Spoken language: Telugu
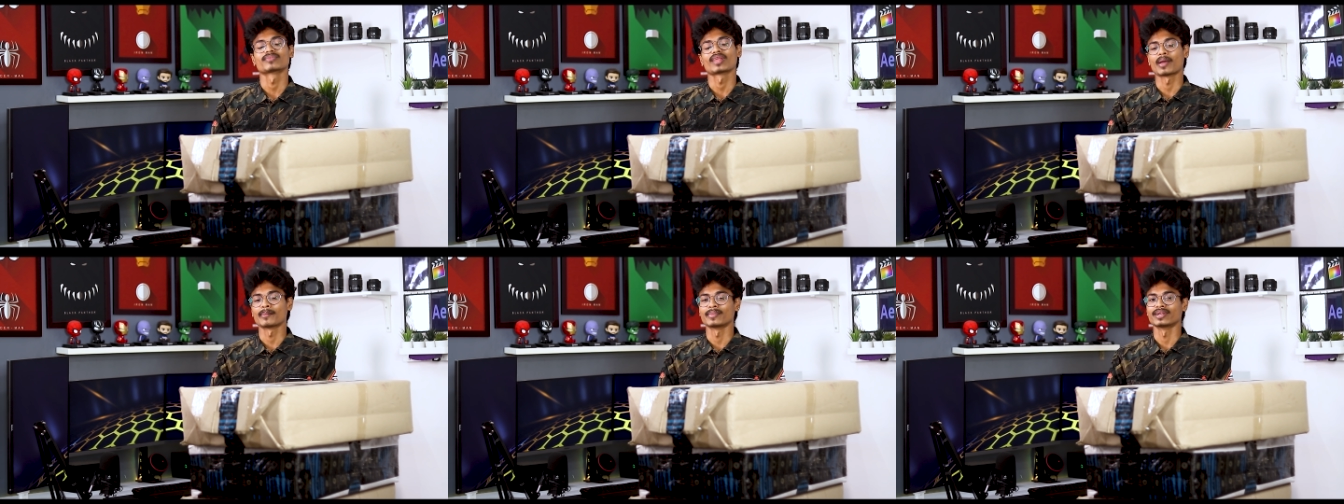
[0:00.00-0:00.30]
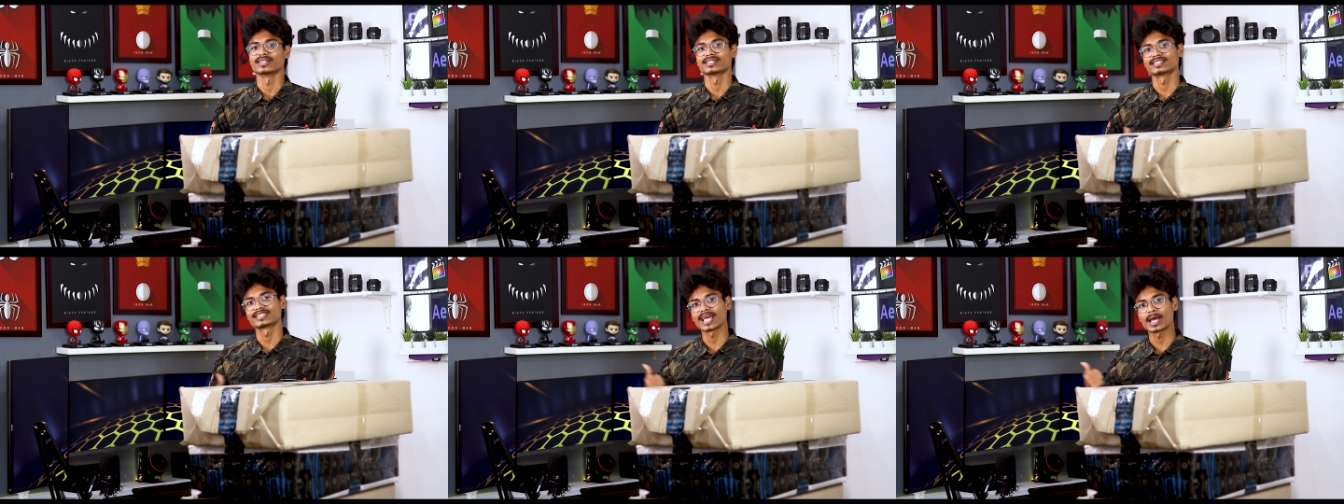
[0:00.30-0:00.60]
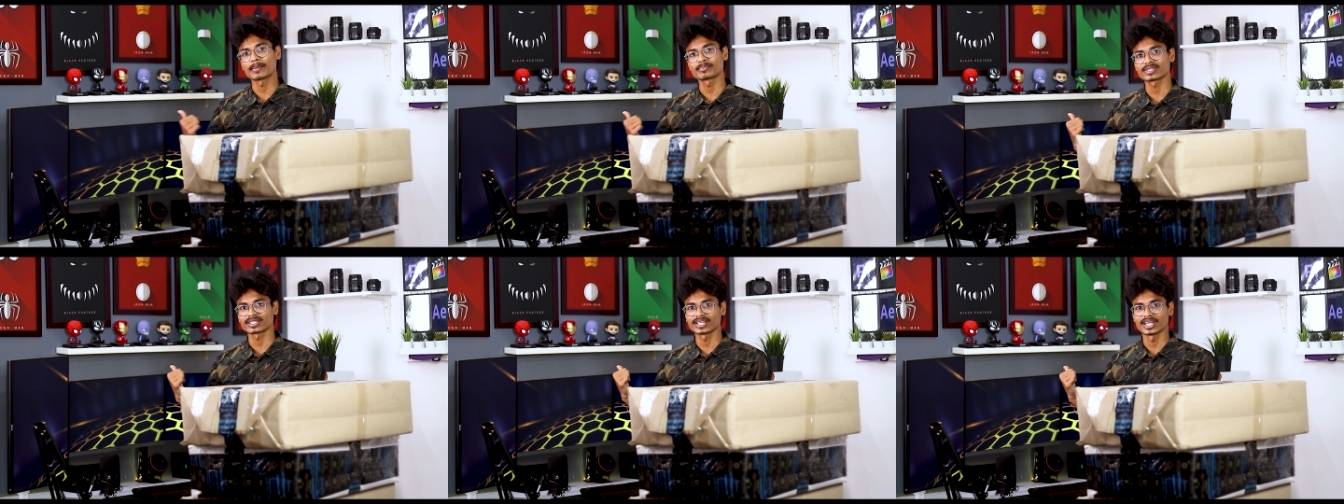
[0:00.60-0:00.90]
ఐ మీన్
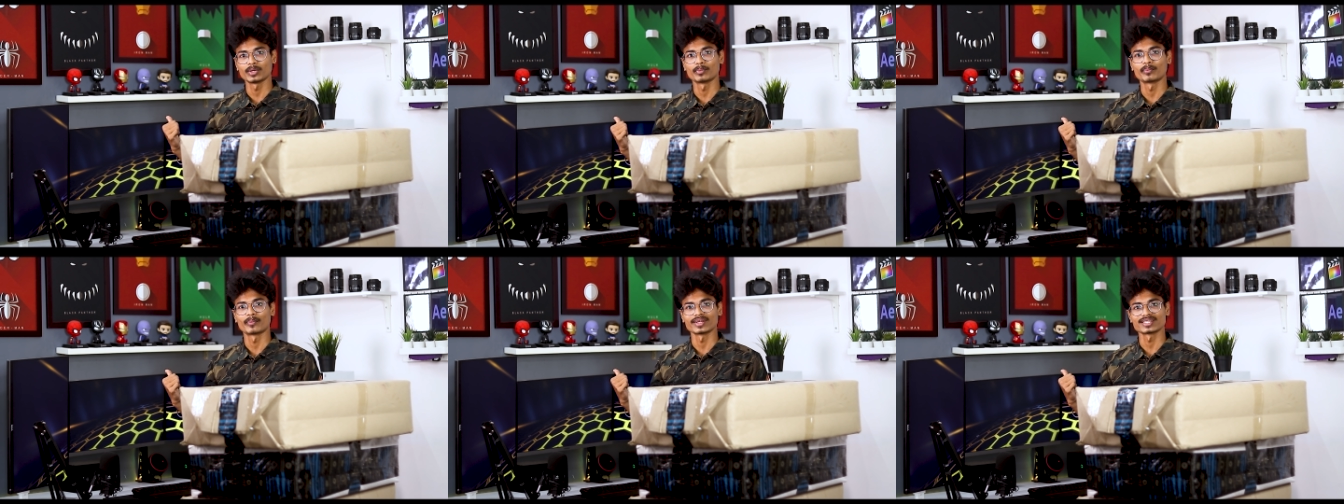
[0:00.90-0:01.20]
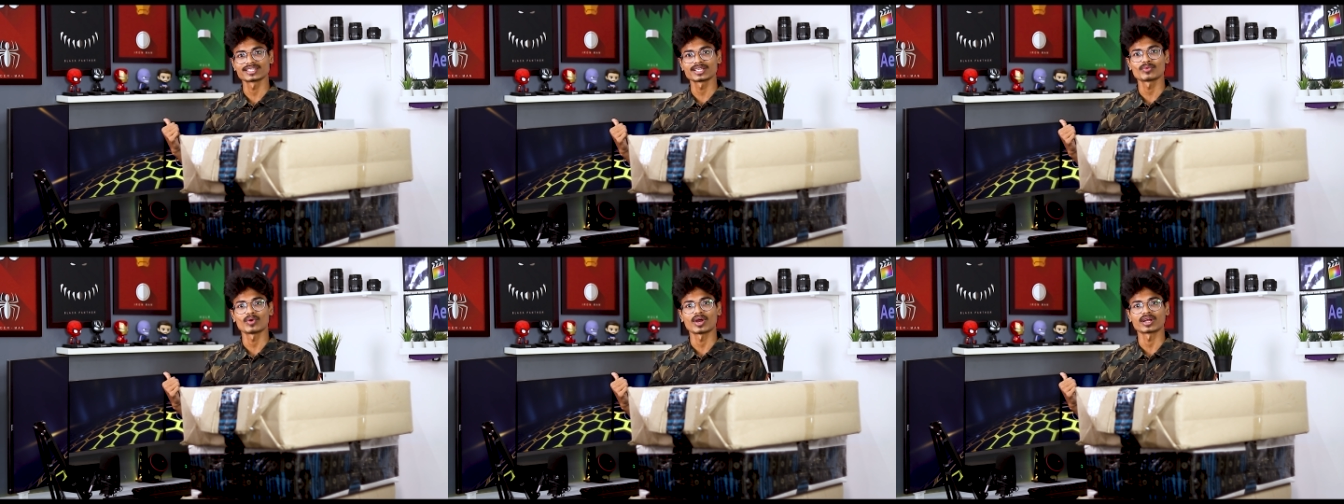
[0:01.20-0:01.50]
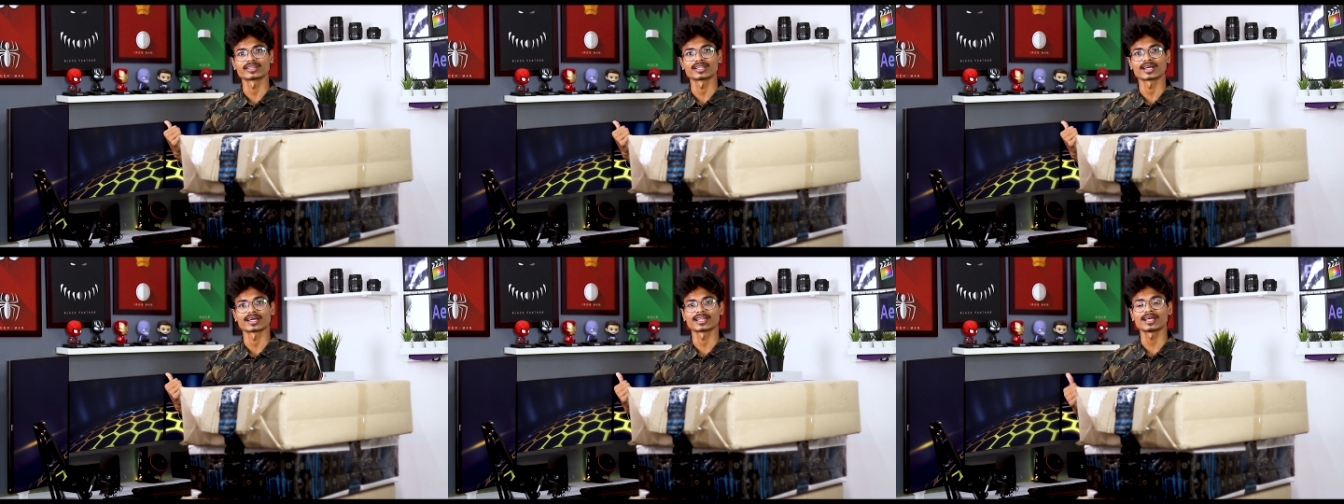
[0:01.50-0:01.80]
శాంసంగ్ నేను ప్రజెంట్
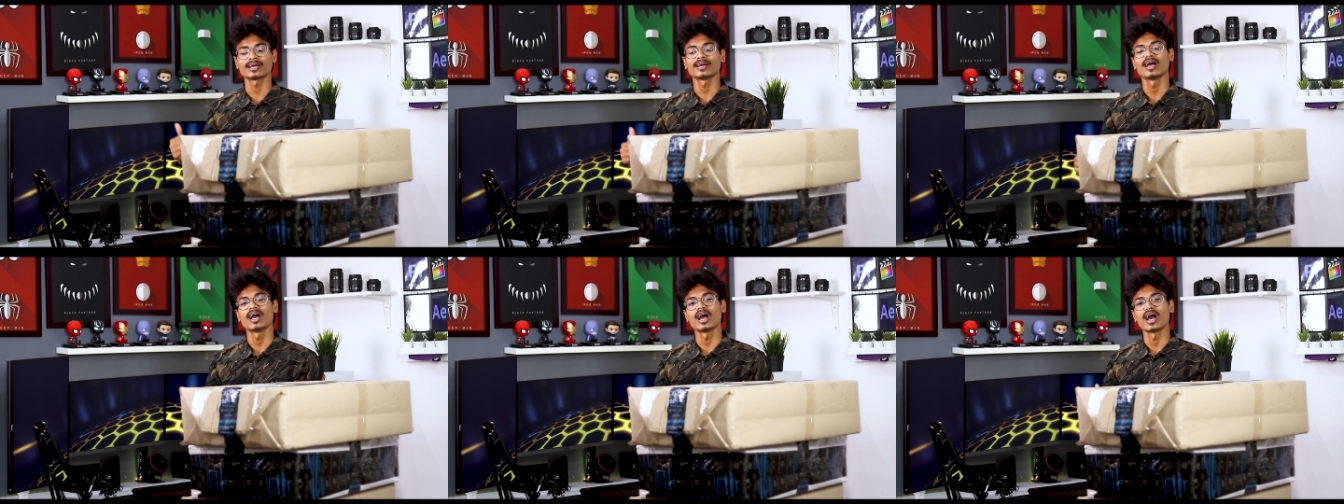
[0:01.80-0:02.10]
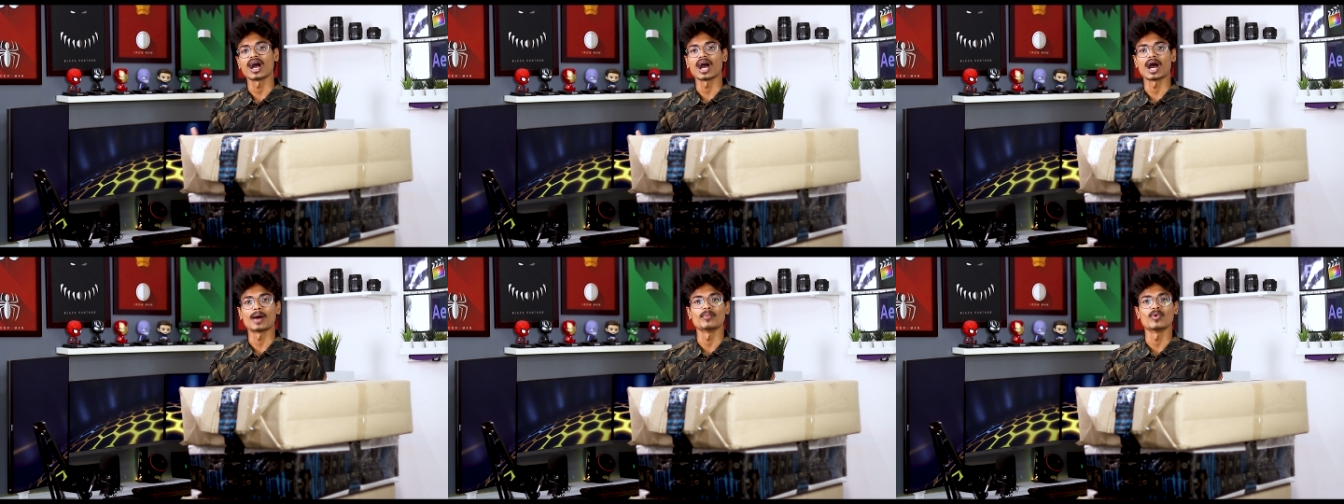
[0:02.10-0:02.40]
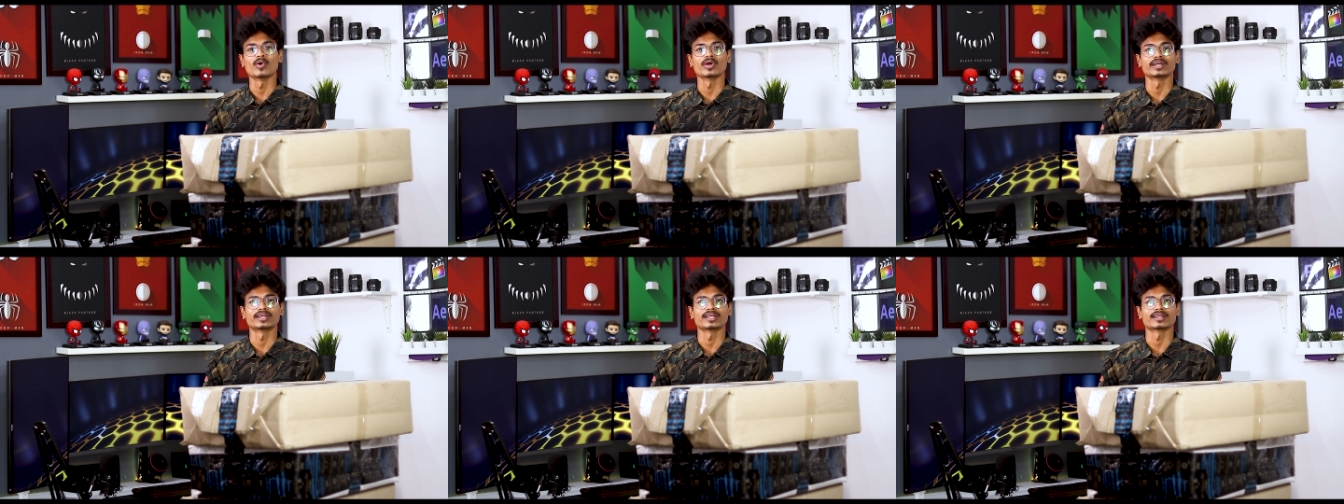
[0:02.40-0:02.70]
వాడుతున్నా కదా ఆ
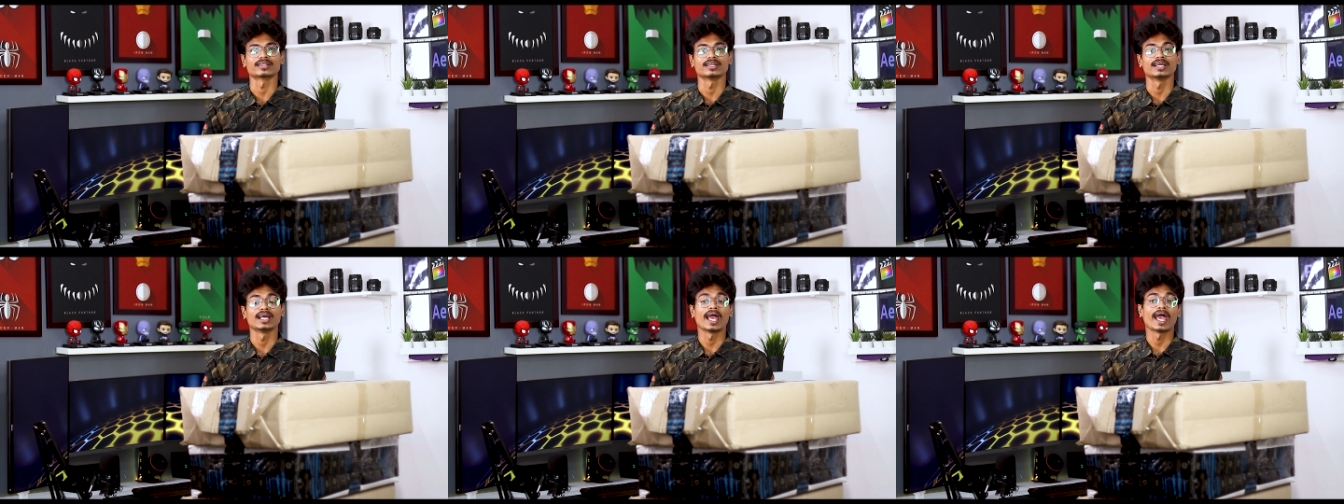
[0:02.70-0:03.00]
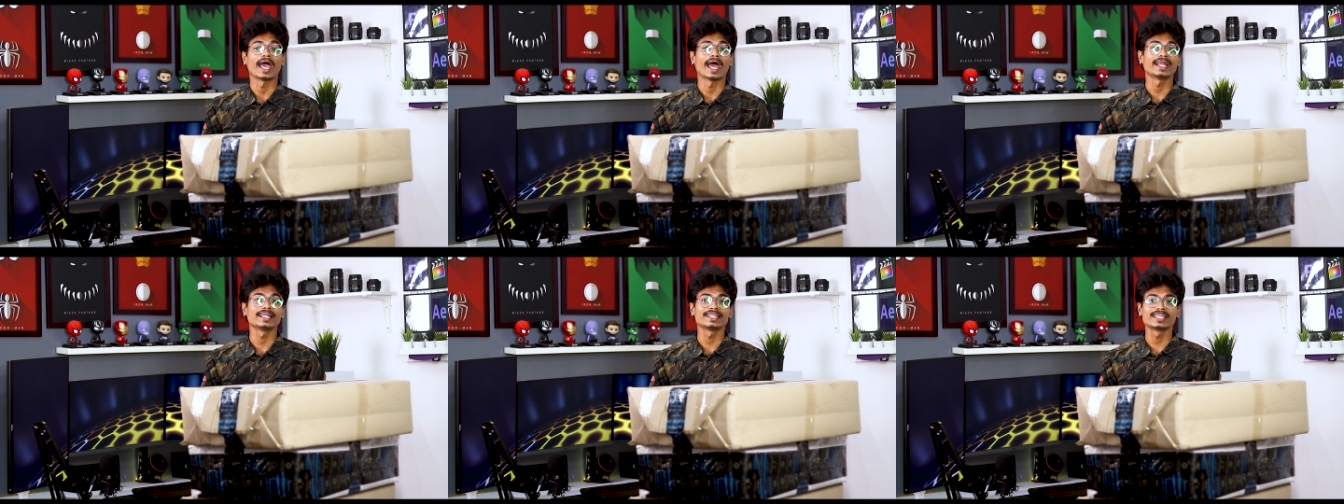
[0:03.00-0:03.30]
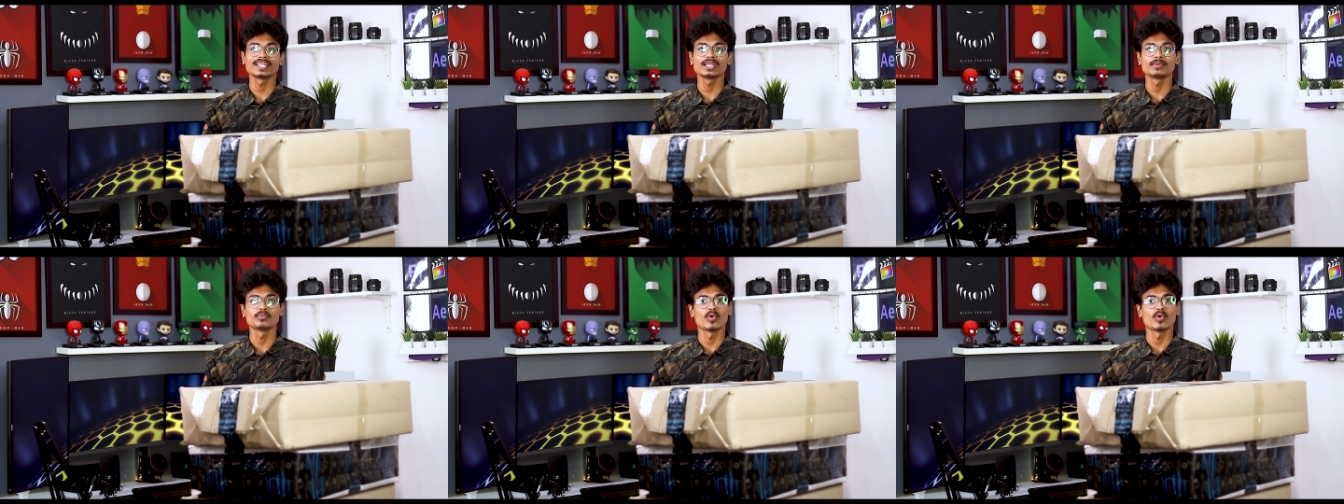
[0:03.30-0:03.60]
మానిటర్ అండ్ దీని